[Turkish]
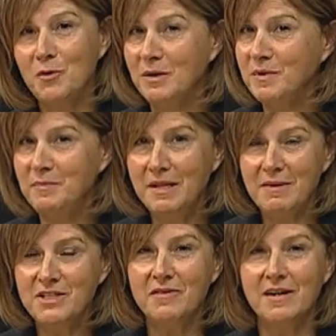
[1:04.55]
Böyle bir
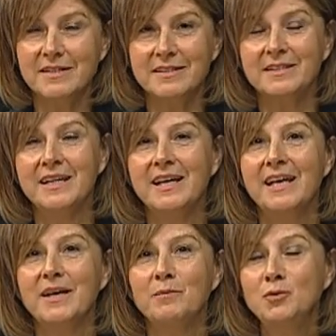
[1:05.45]
bilmece vardır.
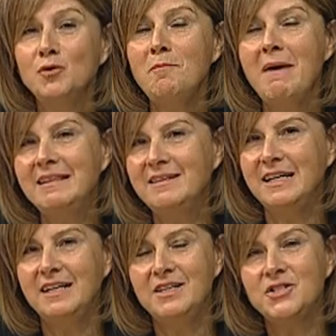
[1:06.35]
Bunu medya
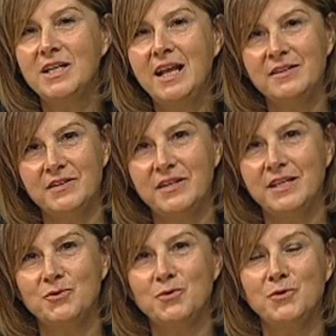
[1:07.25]
ile
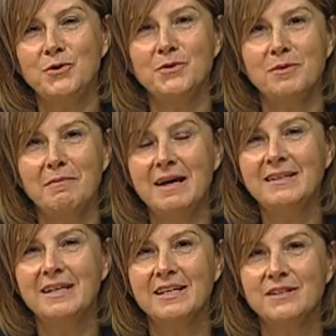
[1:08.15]
ilişkilendirerek düşünüyorum ben.
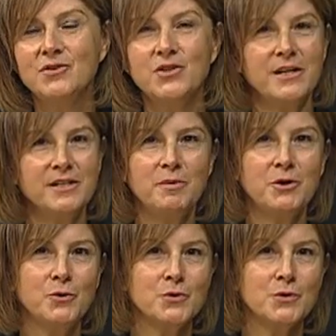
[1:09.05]
Dışarıda
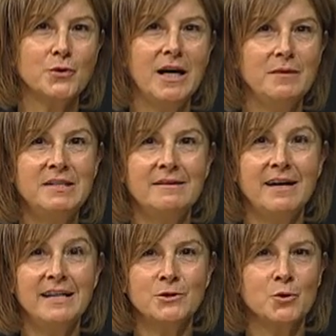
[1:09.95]
bakıyoruz olay bir
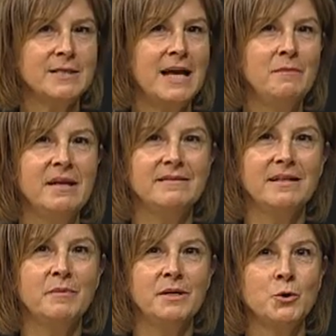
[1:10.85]
tane, sosyal
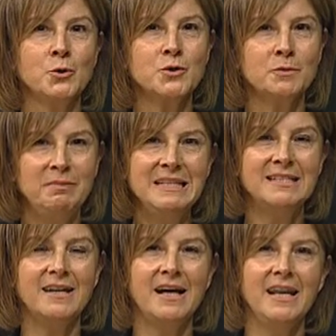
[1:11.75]
medyaya bakıyoruz bin
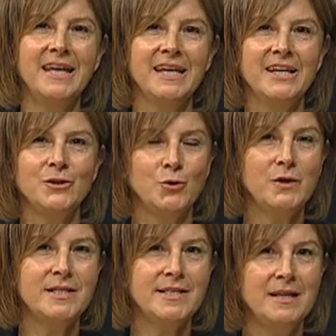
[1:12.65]
tane.
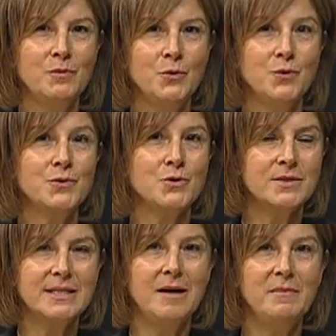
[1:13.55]
Dolayısıyla bugün
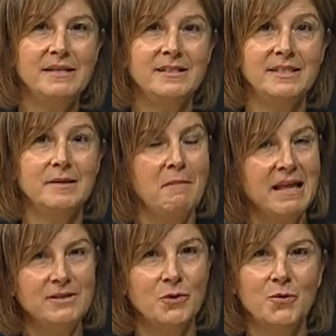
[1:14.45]
sosyal medyayı,
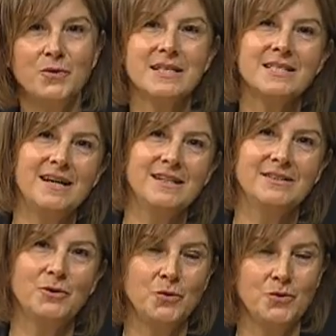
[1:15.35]
medya okur
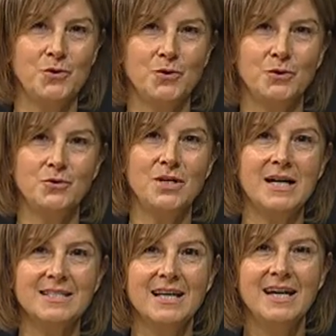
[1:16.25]
yazarlığını konuşuyor
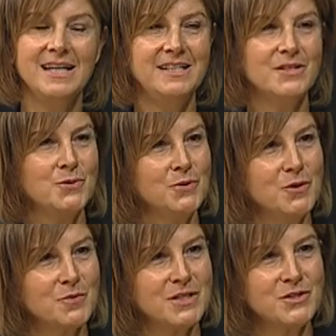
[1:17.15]
olacağız. Yine
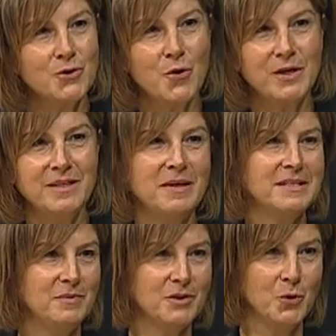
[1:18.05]
stüdyomuzda çok
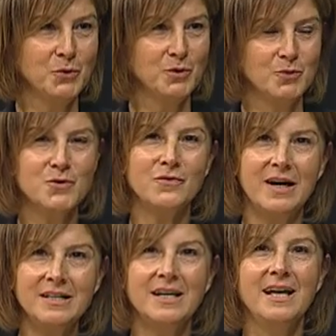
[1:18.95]
kıymetli bir konuğumuz
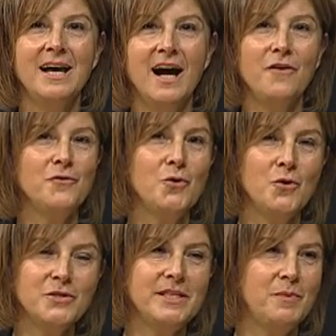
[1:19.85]
var. Afyon
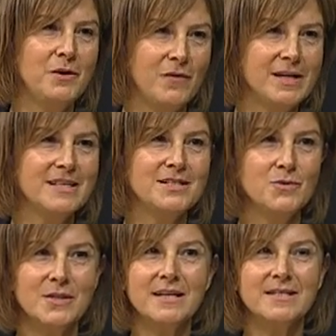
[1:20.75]
Kocatepe Üniversitesi
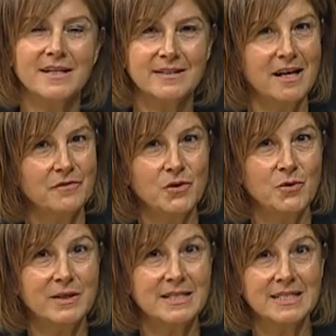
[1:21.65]
Güzel Sanatlar
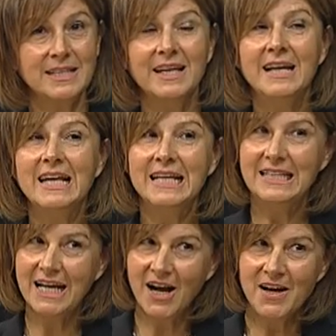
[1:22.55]
Fakültesi
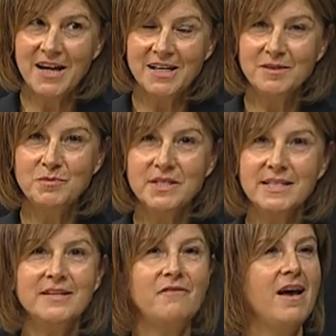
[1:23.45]
dekan
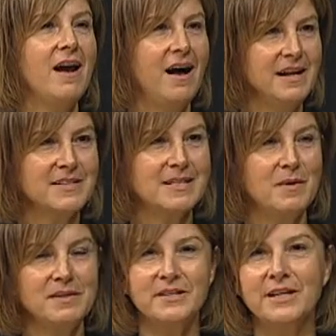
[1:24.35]
yardımcısı ve aynı
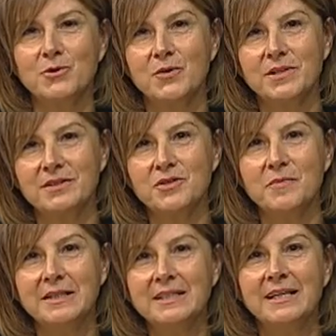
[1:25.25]
zamanda rektör
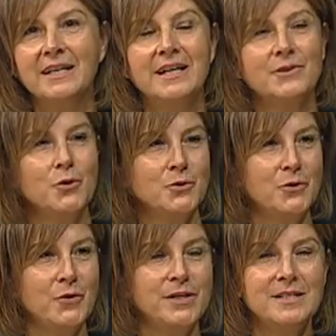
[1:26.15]
danışmanı
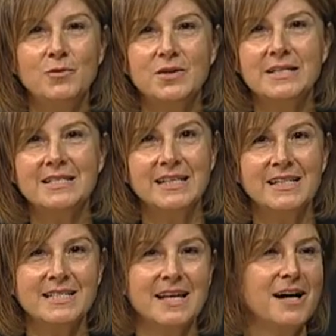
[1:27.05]
doktor öğretim üyesi
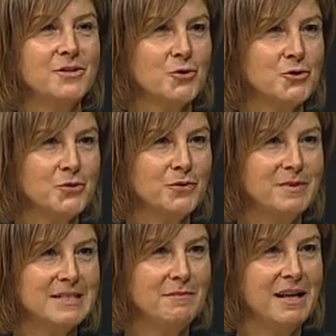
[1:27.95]
Sayın Senar Coşkun
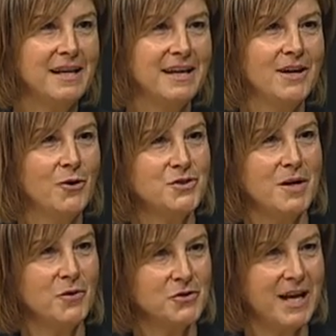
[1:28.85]
bizimle.
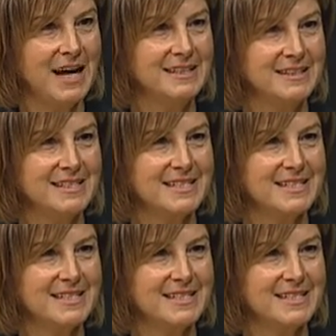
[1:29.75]
Hocam hoş geldiniz.